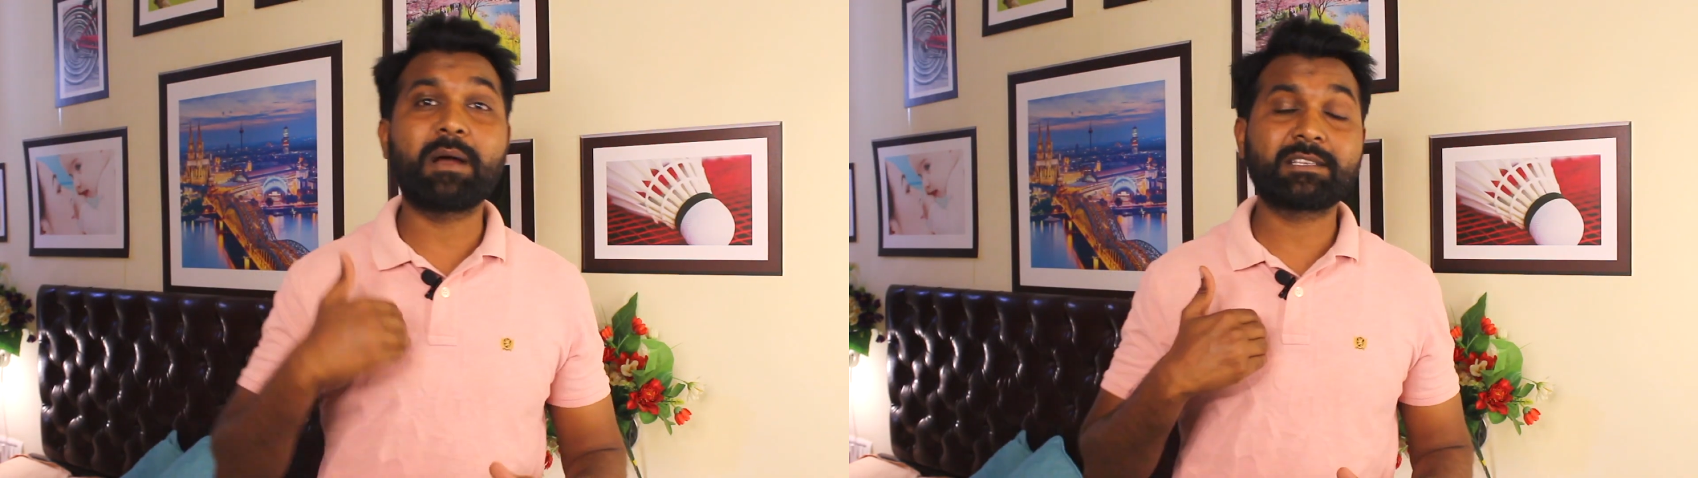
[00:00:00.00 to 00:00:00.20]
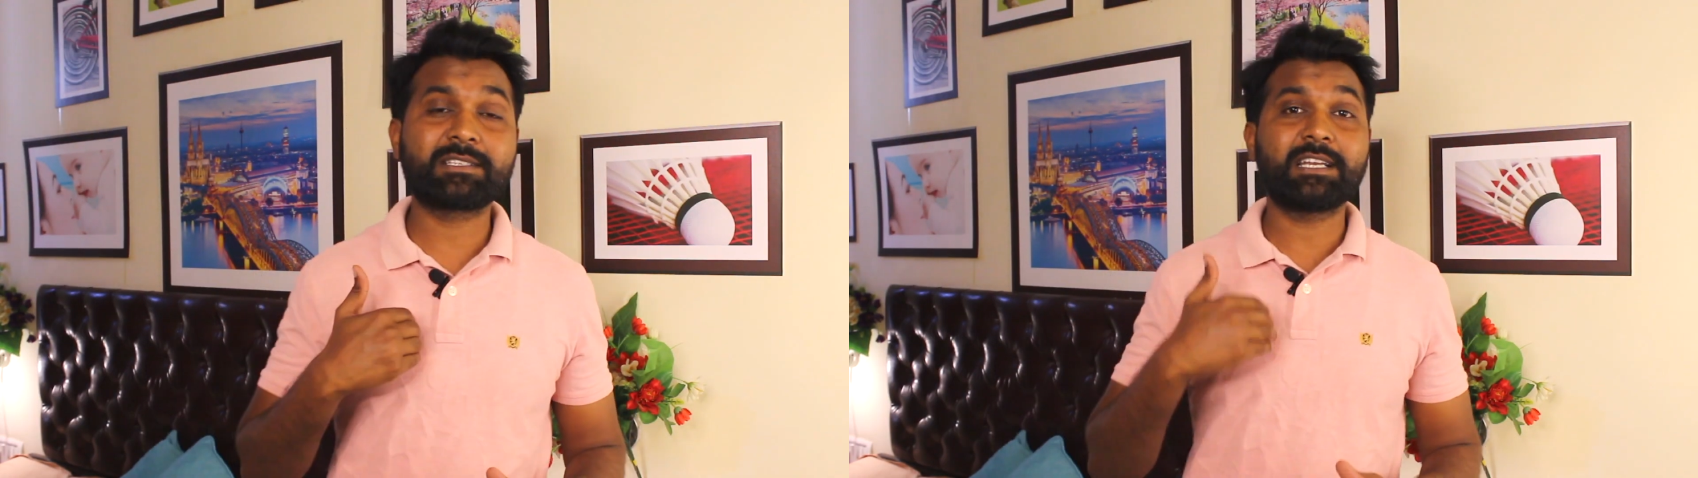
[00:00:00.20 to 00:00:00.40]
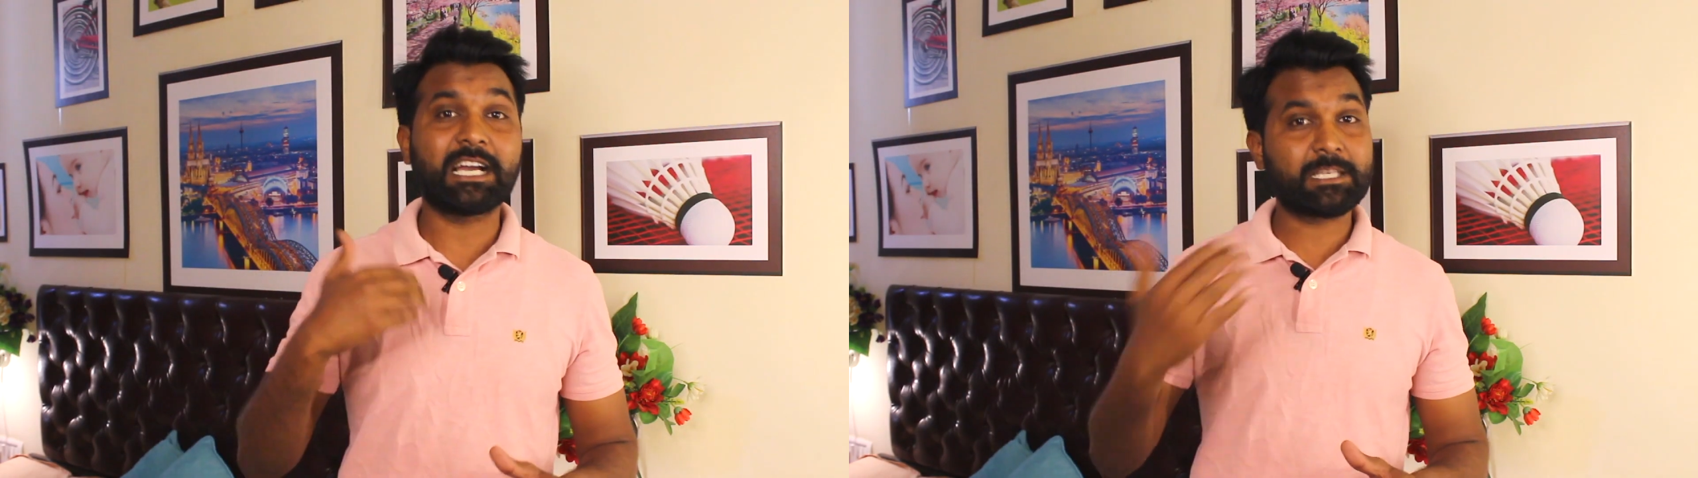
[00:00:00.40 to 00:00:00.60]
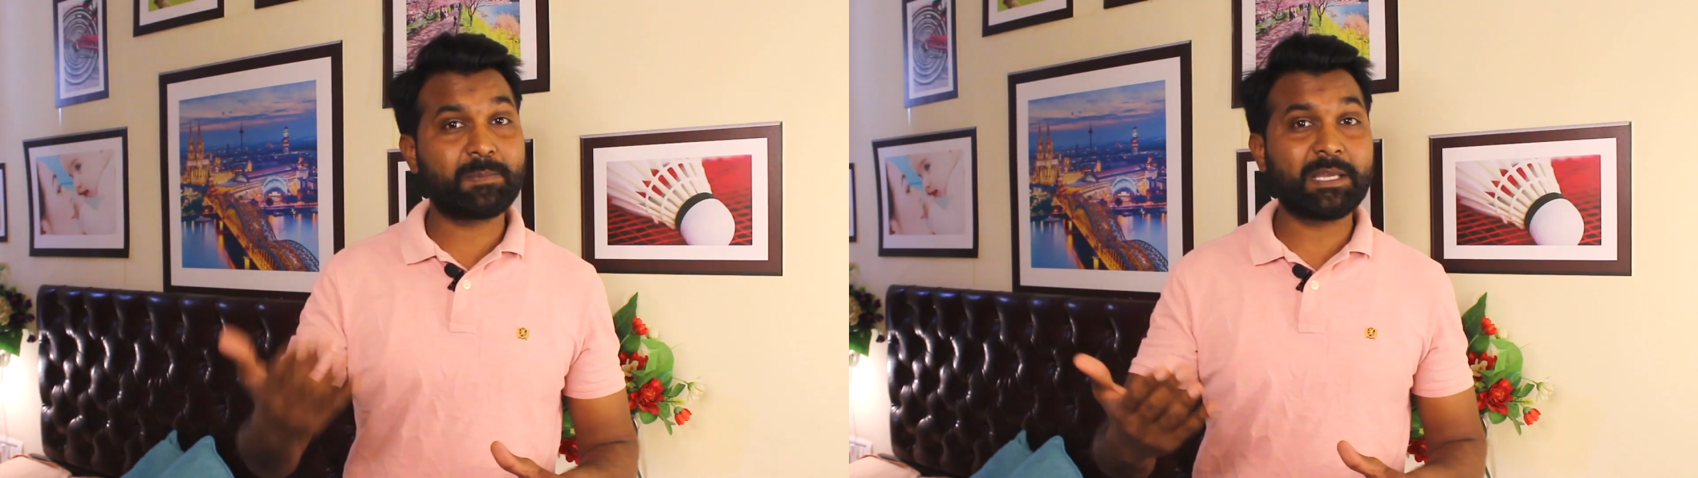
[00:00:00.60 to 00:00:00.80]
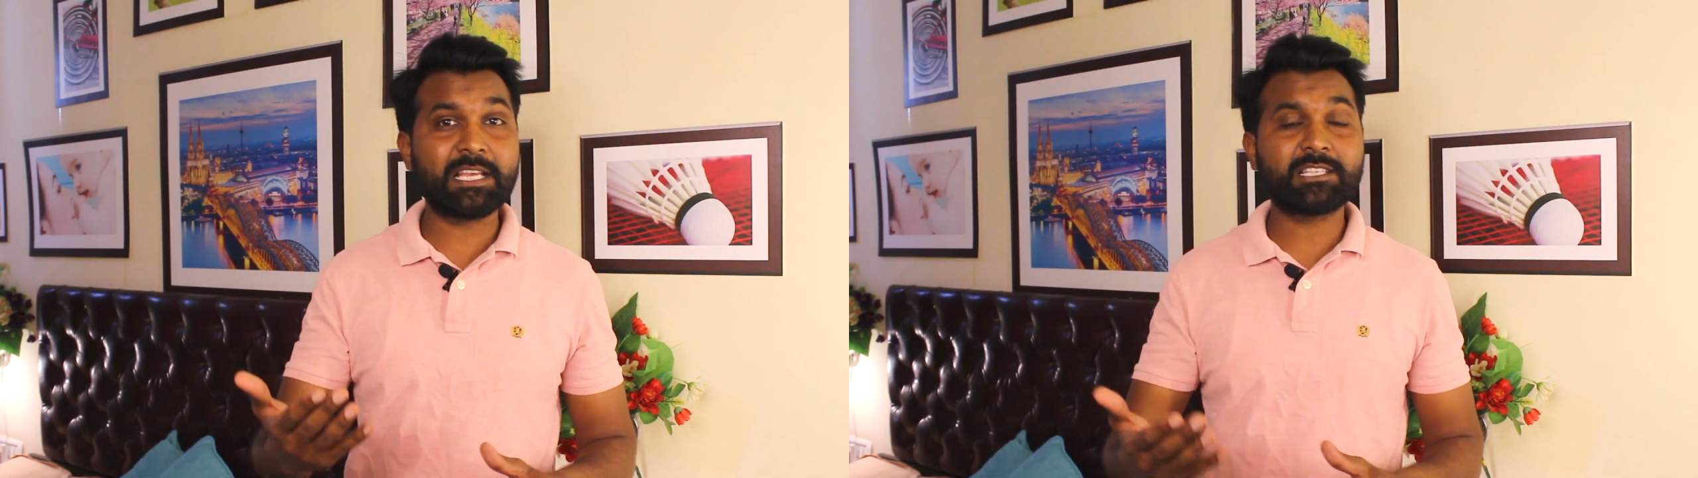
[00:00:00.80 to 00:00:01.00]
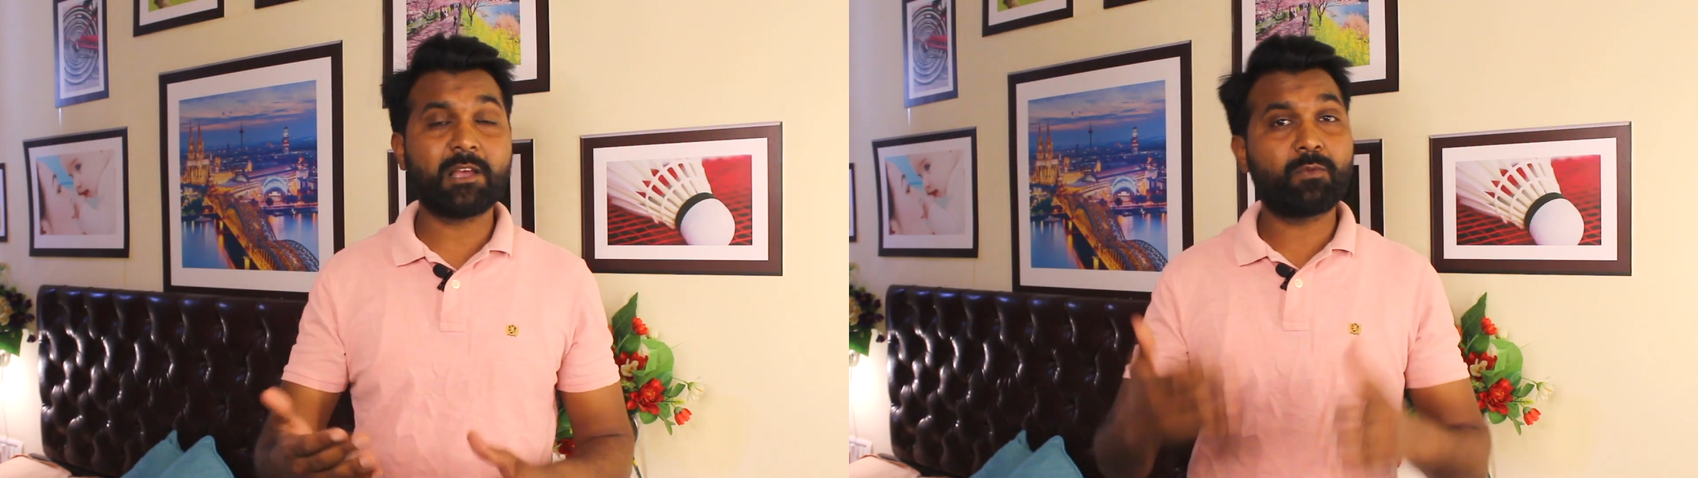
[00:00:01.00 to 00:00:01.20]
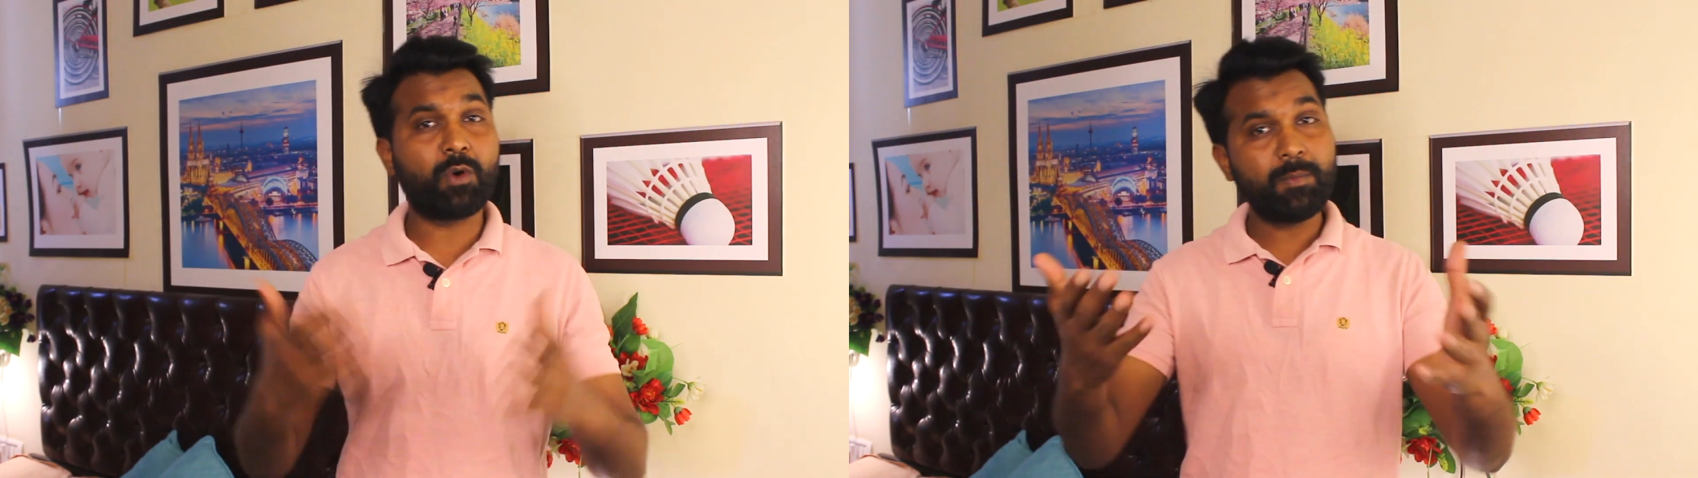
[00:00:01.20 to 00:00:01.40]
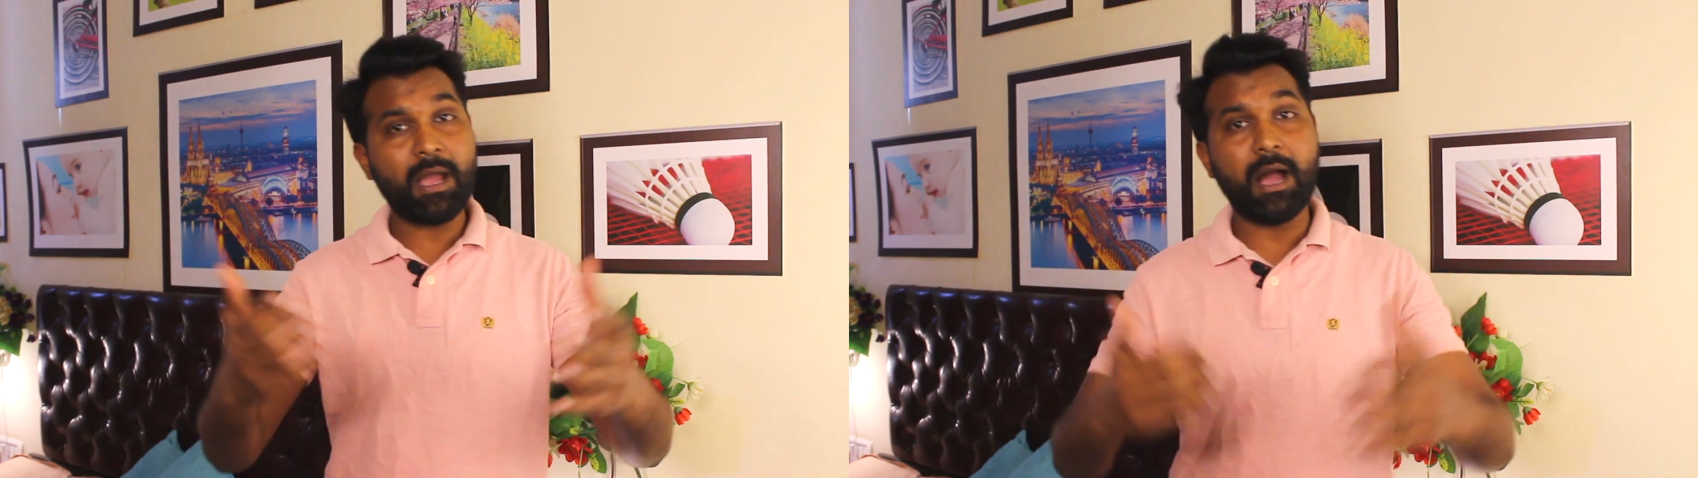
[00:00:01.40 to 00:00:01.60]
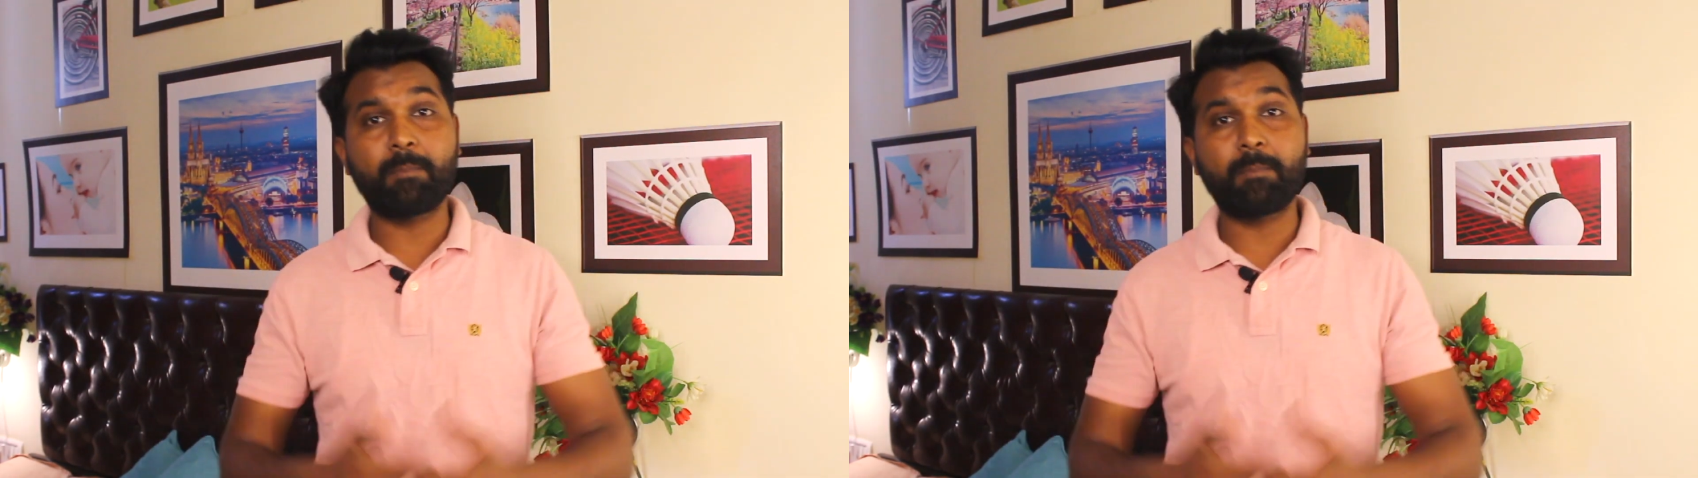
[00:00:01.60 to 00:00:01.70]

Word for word: पर्सनल एक्सपीरियंस है वही मैं